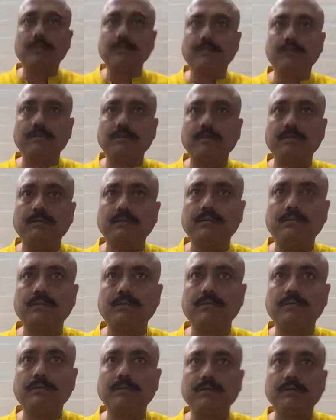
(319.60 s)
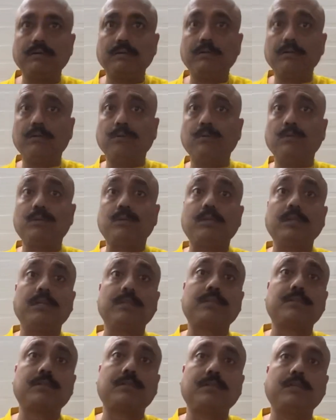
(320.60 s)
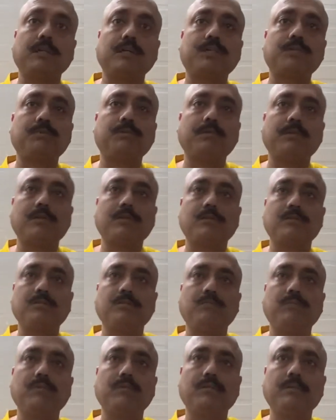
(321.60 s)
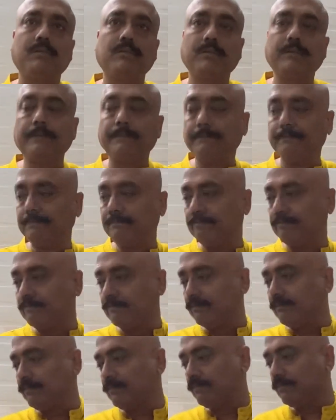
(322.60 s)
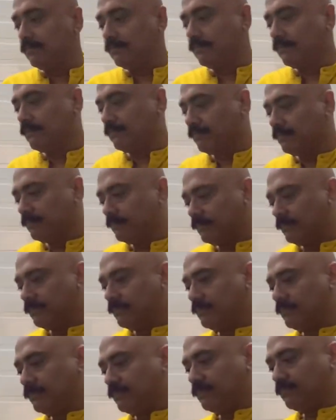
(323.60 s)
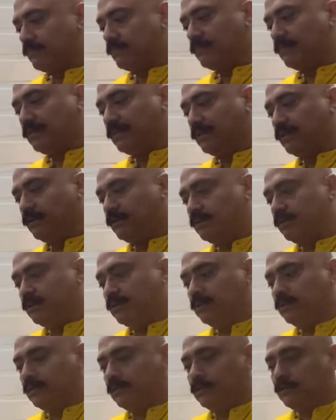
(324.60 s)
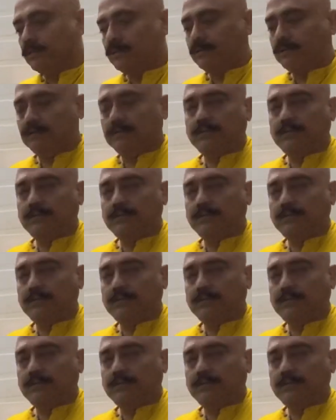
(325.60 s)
क्या लेके आओ आप लोटस लोटस फ्लावर हम्म अच्छा ही है